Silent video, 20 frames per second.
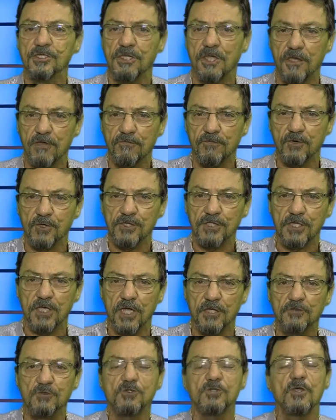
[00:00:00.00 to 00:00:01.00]

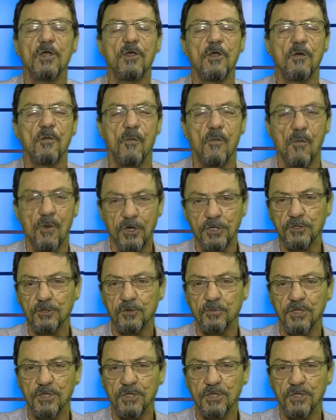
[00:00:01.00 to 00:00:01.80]
reforçados, muita